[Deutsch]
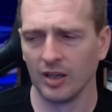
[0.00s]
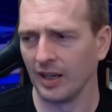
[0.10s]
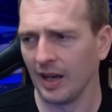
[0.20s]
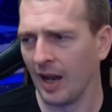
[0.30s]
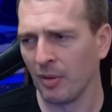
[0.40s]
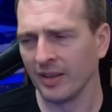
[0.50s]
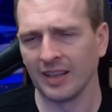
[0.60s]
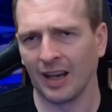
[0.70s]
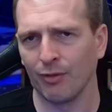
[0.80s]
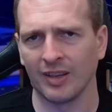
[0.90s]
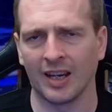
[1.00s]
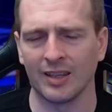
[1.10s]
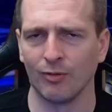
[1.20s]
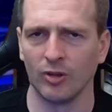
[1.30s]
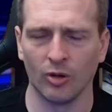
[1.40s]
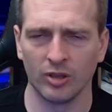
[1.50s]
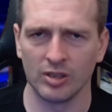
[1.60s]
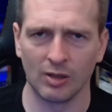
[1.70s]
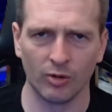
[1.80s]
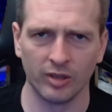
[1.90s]
Aber die Grafikkarte wird auch nicht
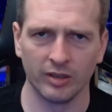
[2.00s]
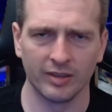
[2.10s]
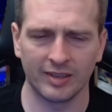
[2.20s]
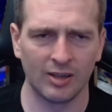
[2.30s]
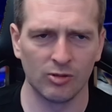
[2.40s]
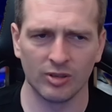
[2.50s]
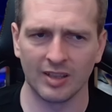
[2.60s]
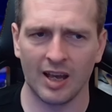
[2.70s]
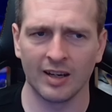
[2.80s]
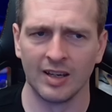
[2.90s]
lauter. Das kann ich euch sagen.